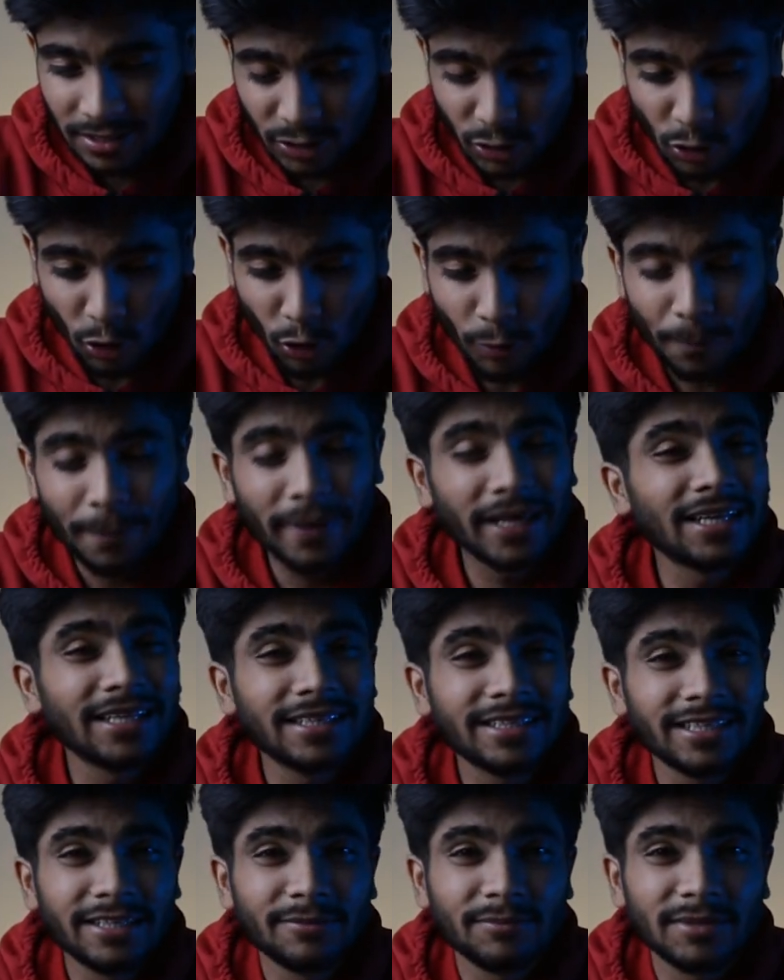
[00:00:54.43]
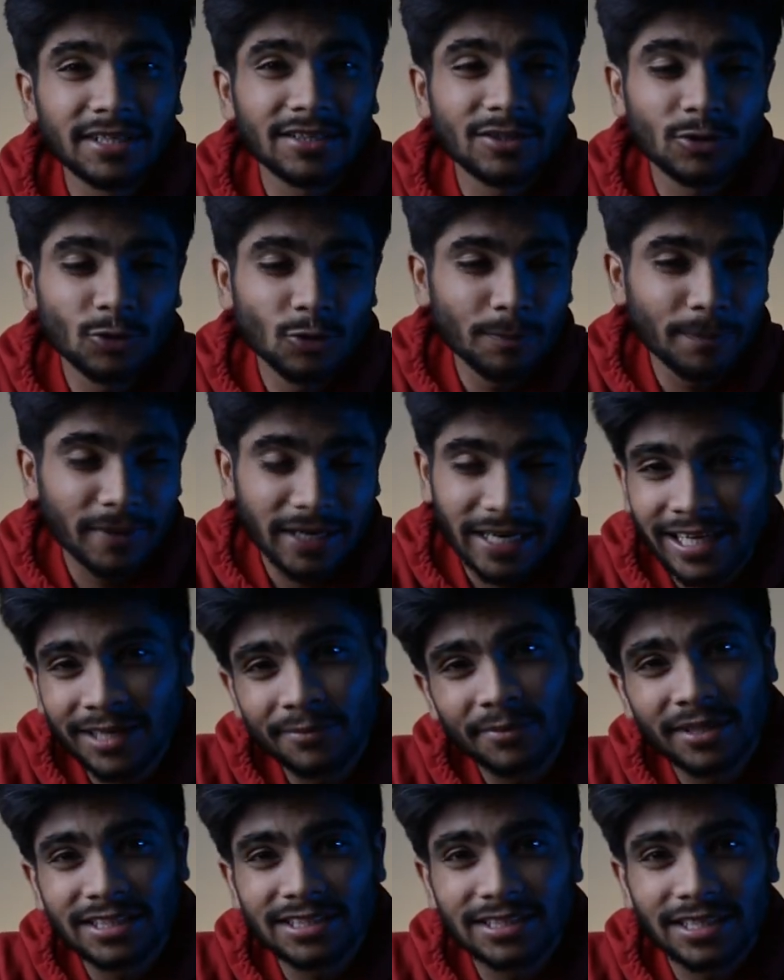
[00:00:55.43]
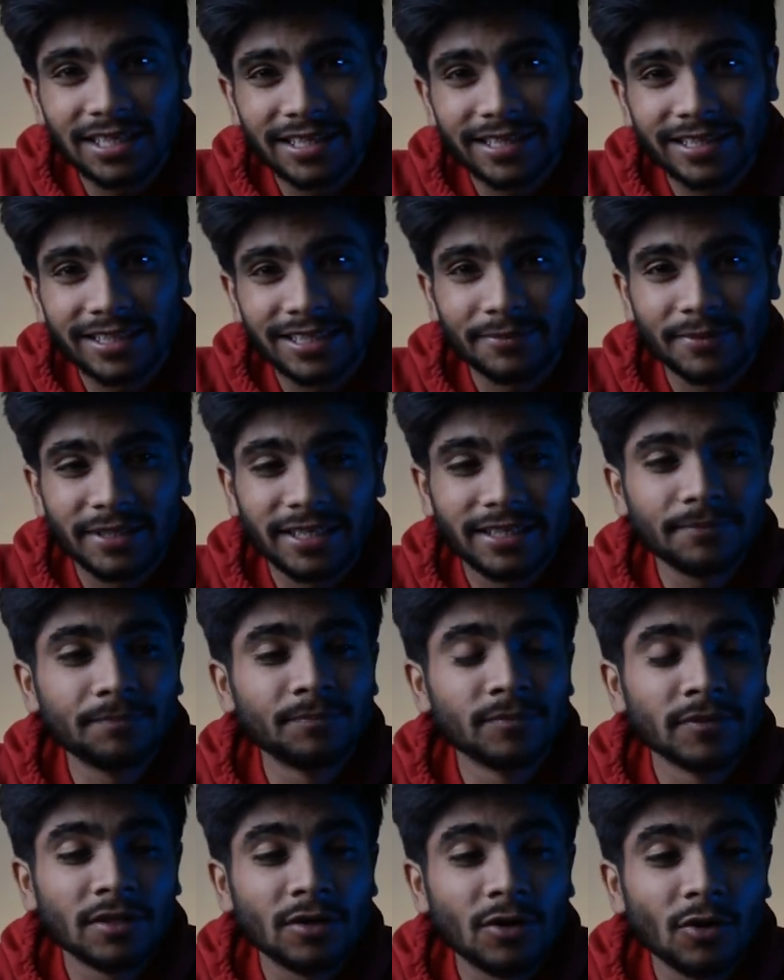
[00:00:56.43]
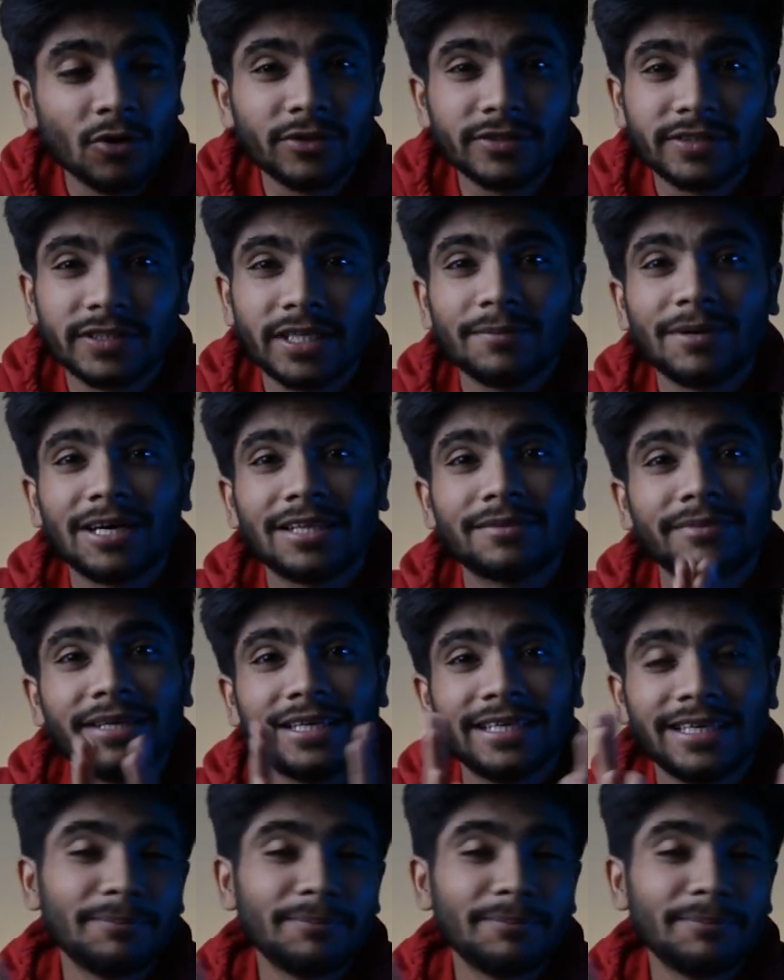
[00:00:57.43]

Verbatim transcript: सो so, पहले तीन मंथ तो पढ़ाई में ही चले गए थे मेरे और उसके बाद में